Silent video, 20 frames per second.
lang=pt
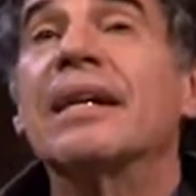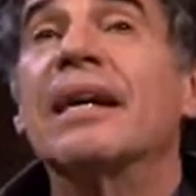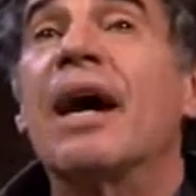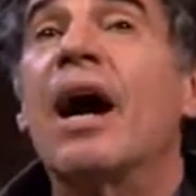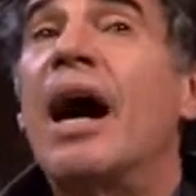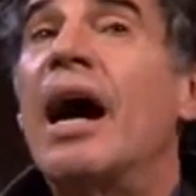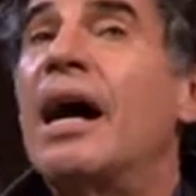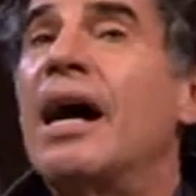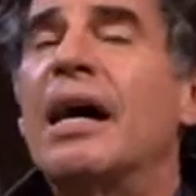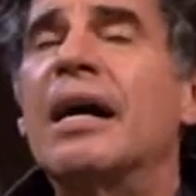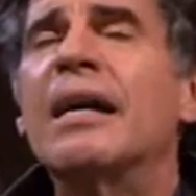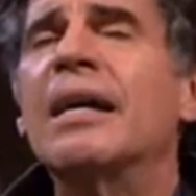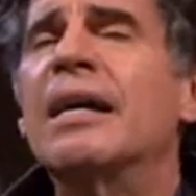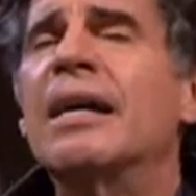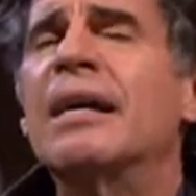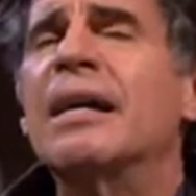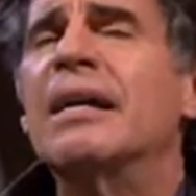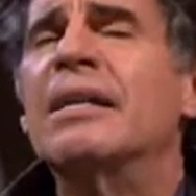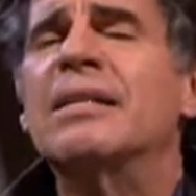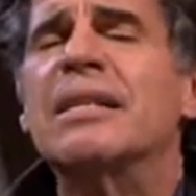Ai,
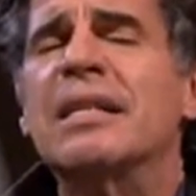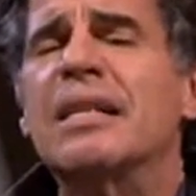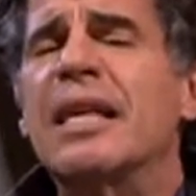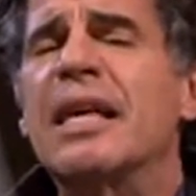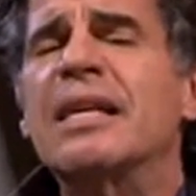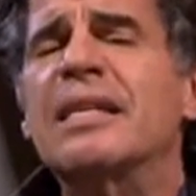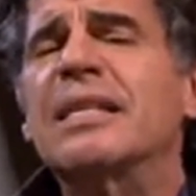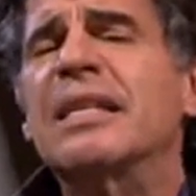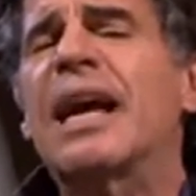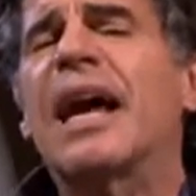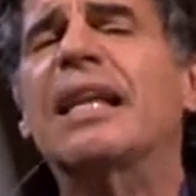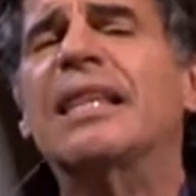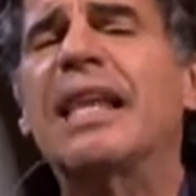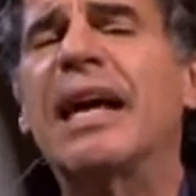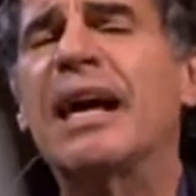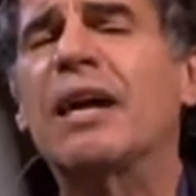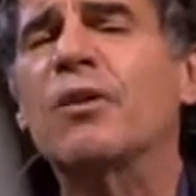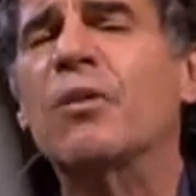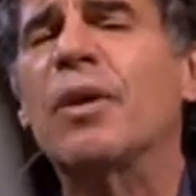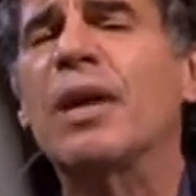você tem esse
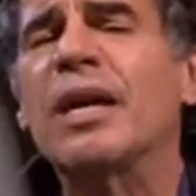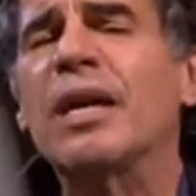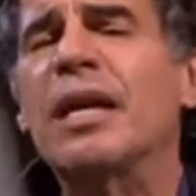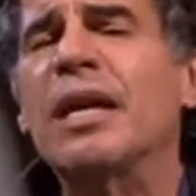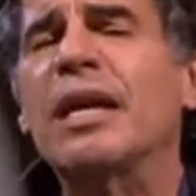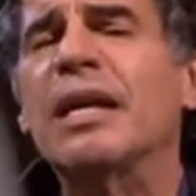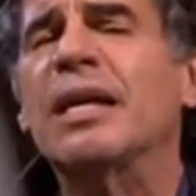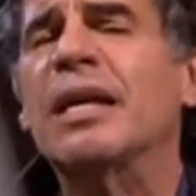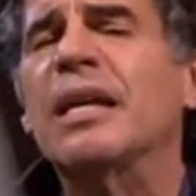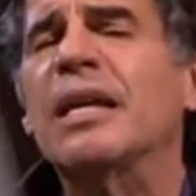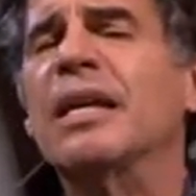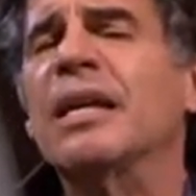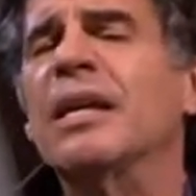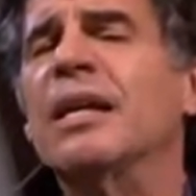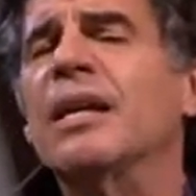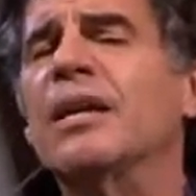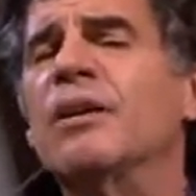caderno aí que